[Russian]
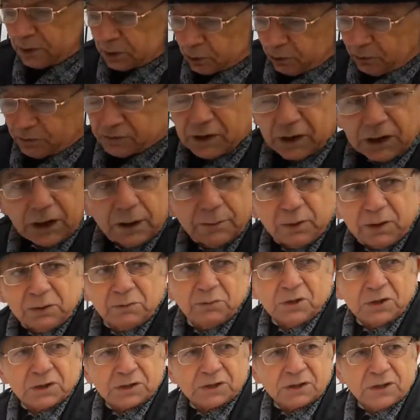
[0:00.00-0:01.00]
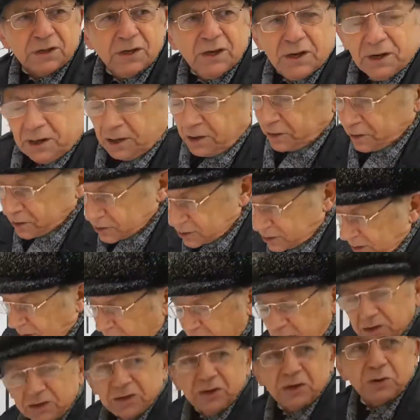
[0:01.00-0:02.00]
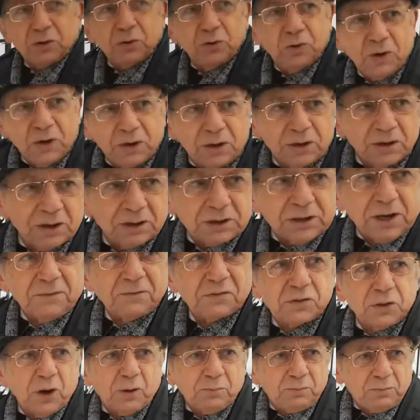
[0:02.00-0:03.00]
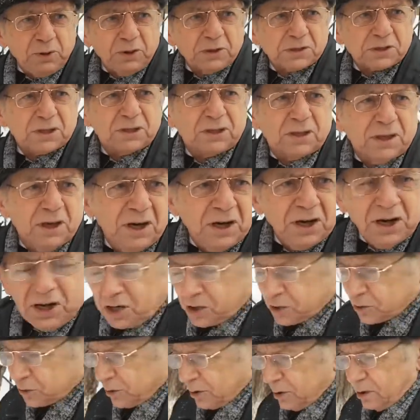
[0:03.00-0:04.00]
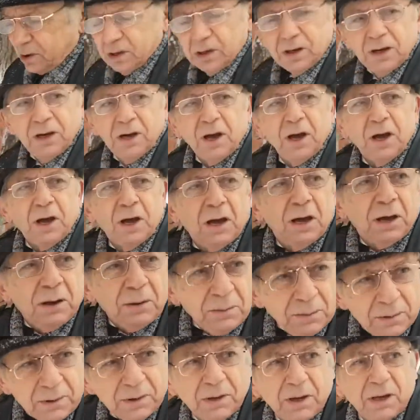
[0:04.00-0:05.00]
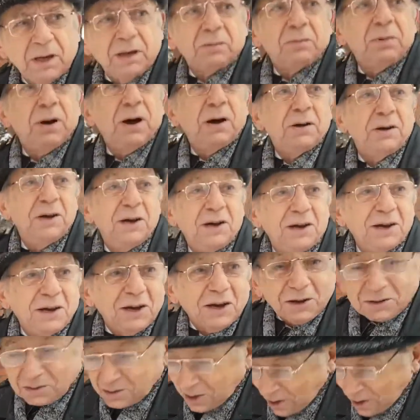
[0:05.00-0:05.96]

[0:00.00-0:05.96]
году, в декабре месяце, издал книгу. И там все описано. Первая годовщина праздновалась в 905 году.